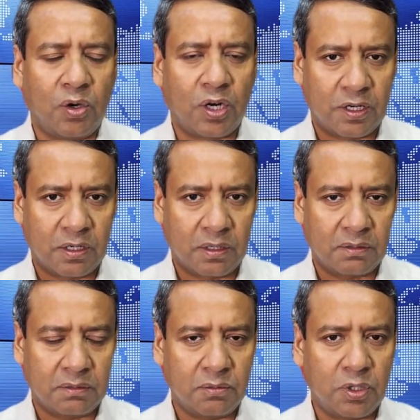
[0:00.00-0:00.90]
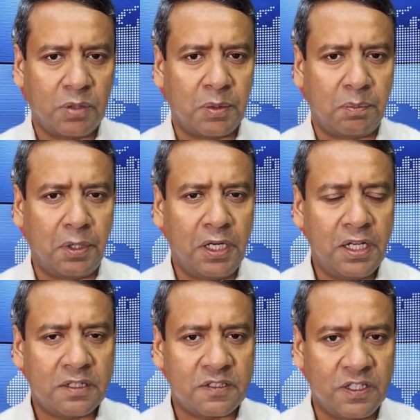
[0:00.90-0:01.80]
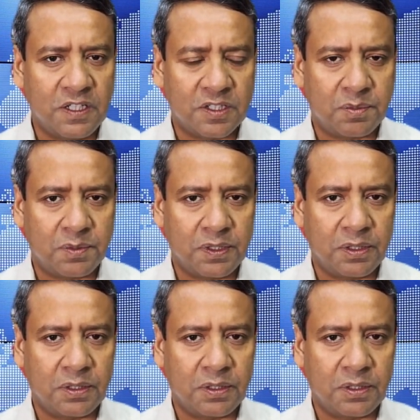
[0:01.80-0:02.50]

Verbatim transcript: অরাটার ওয়ান অফ দ্য ব্রিলিয়ান্ট সিএসপি